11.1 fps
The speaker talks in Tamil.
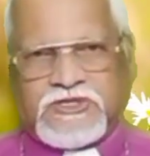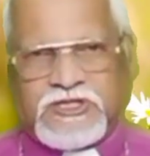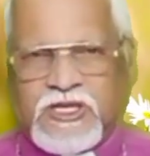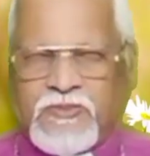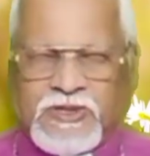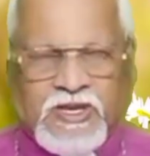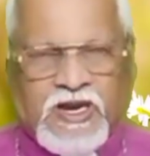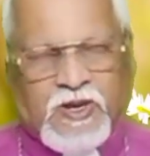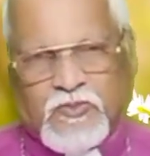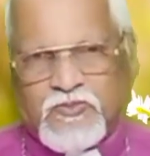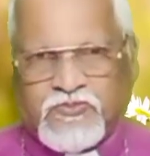ஜெபத்தில்
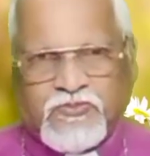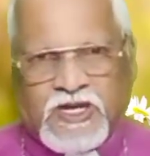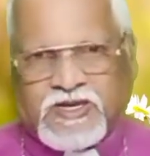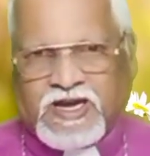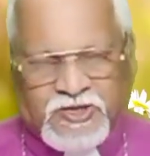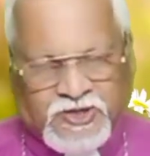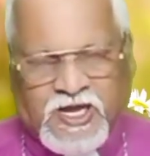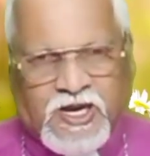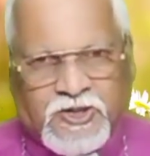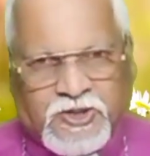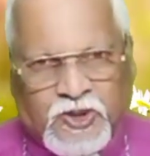ரொம்ப கரிசனை
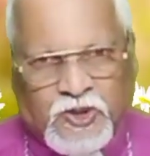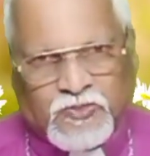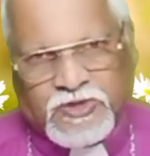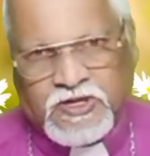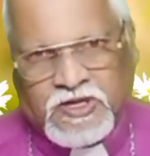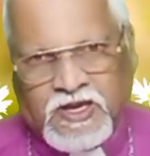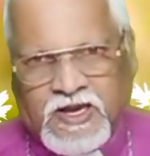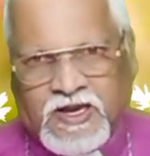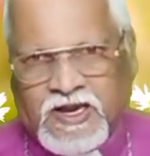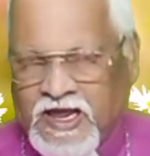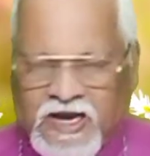காட்டுகிறோம்
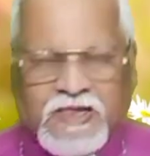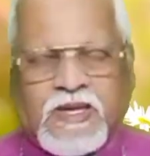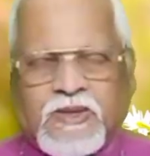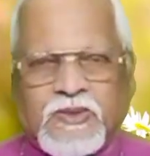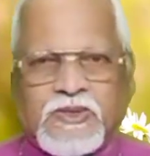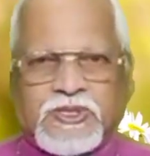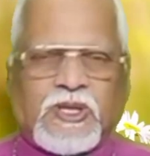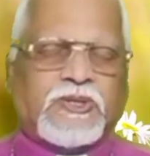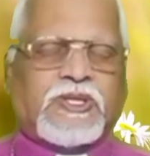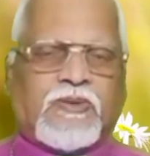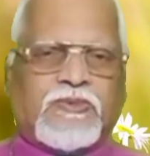நல்லது
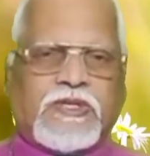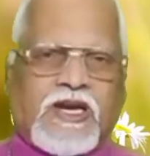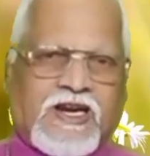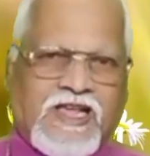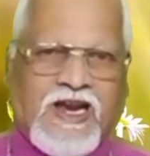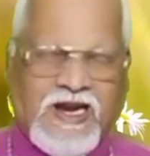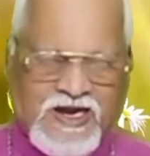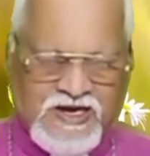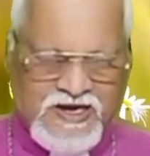சோத்திரம் ஆனால்